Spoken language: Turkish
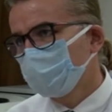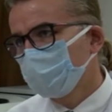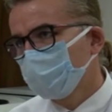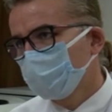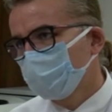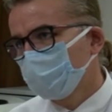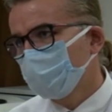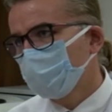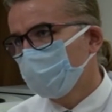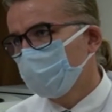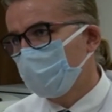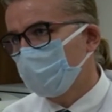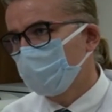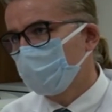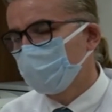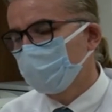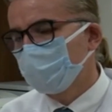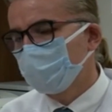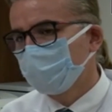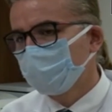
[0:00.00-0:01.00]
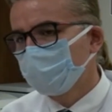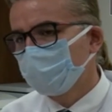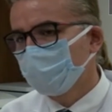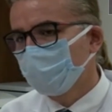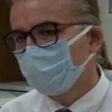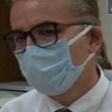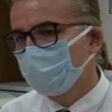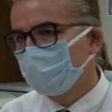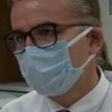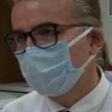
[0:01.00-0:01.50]
grup yani
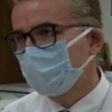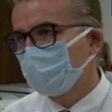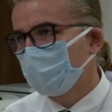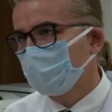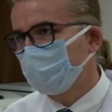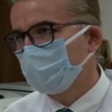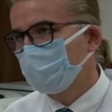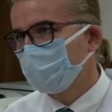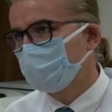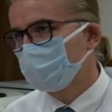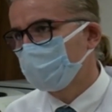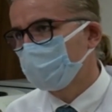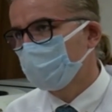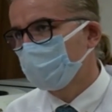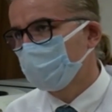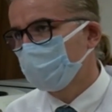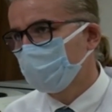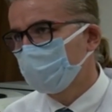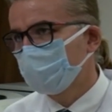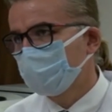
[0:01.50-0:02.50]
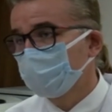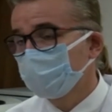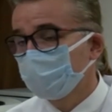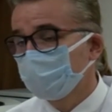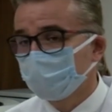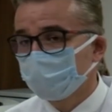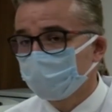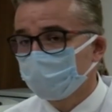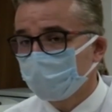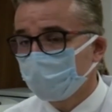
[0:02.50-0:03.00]
köylere gelen insanlar,
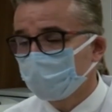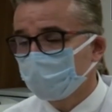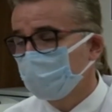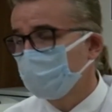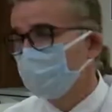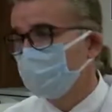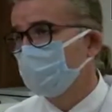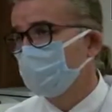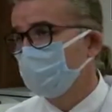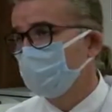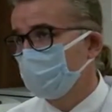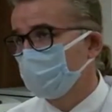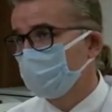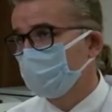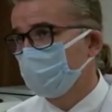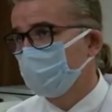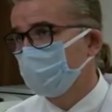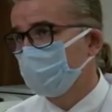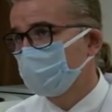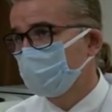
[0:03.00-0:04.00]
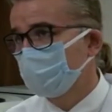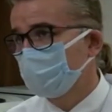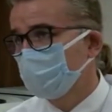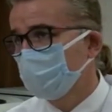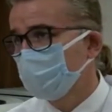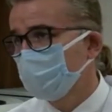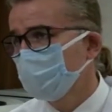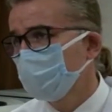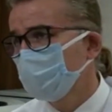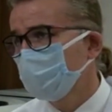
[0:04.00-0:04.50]
işte tatil beldelerine gelen
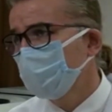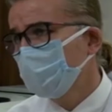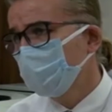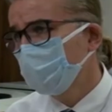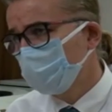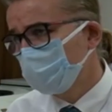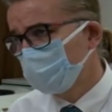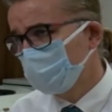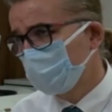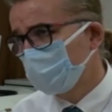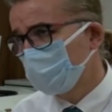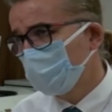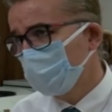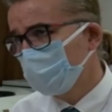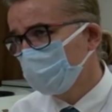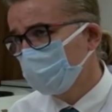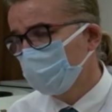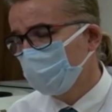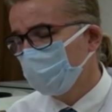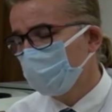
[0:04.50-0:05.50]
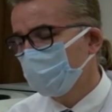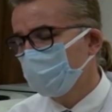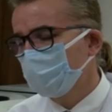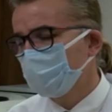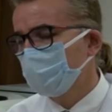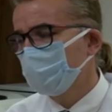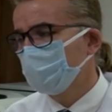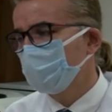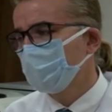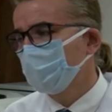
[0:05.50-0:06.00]
insanlar geri dönecekler ve
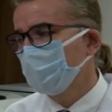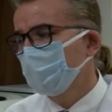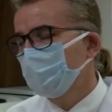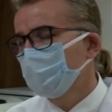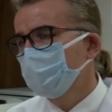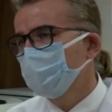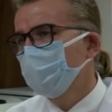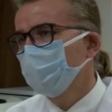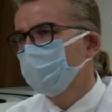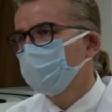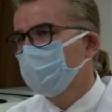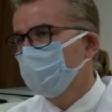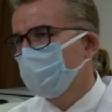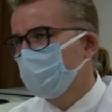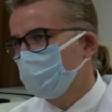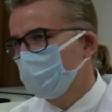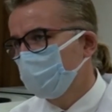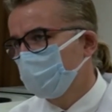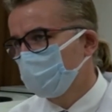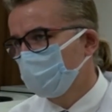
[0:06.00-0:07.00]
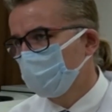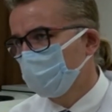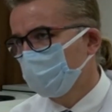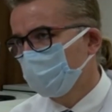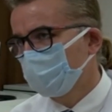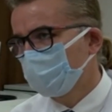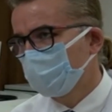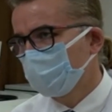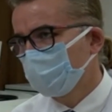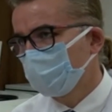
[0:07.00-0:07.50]
haliyle büyük şehirlerde yaşamaya
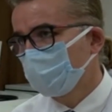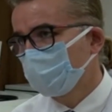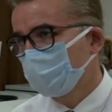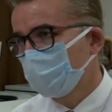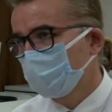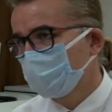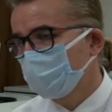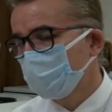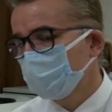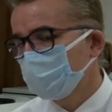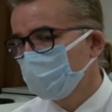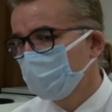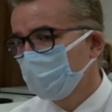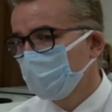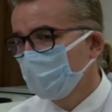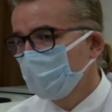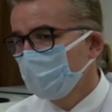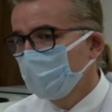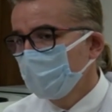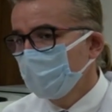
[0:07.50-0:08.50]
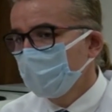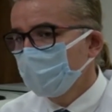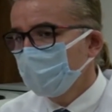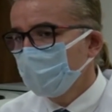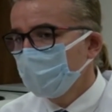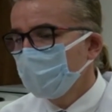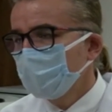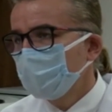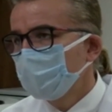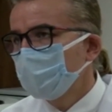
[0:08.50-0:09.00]
başlayacaklar tekrar.
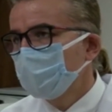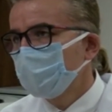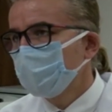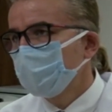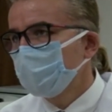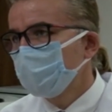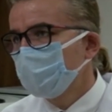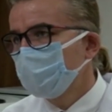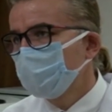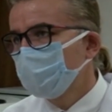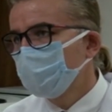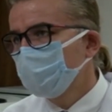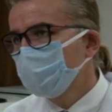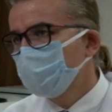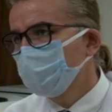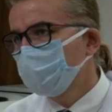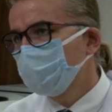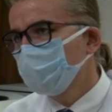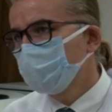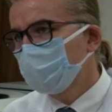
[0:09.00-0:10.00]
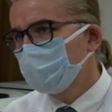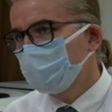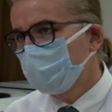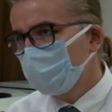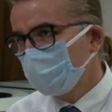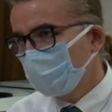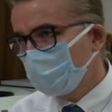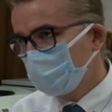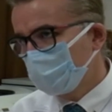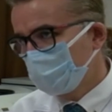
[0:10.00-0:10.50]
Ve e, günlük
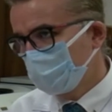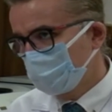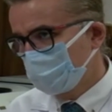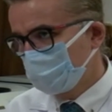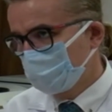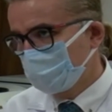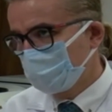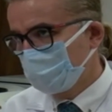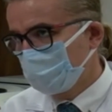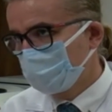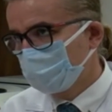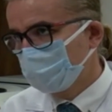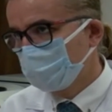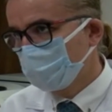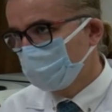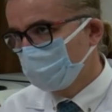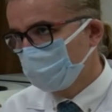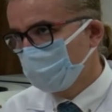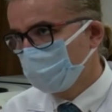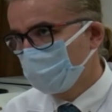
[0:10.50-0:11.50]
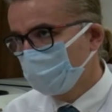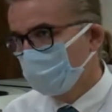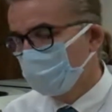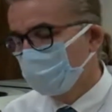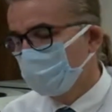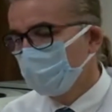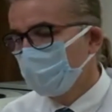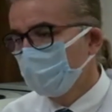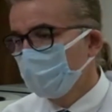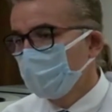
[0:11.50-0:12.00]
rutinlerini devam ettirecekler görünüyor.
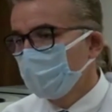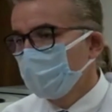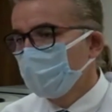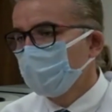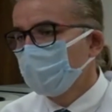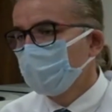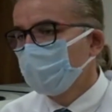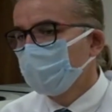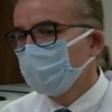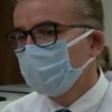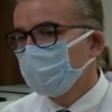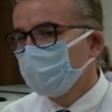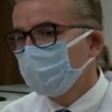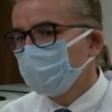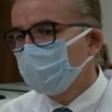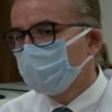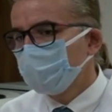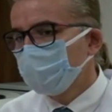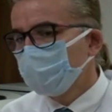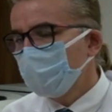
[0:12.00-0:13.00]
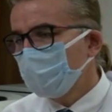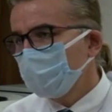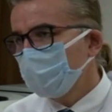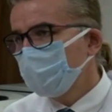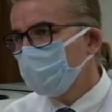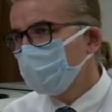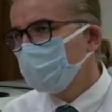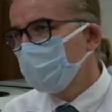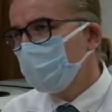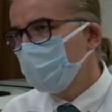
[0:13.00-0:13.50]
E, şu
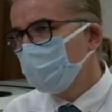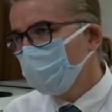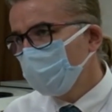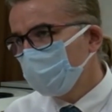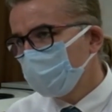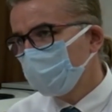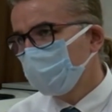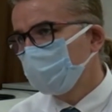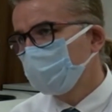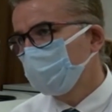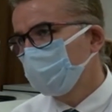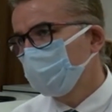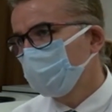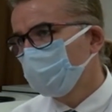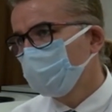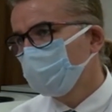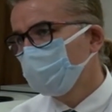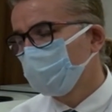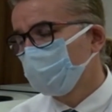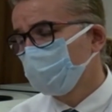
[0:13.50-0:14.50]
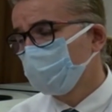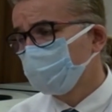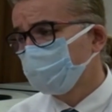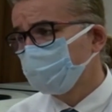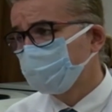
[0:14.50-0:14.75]
anda bizim en büyük sıkıntımız şu.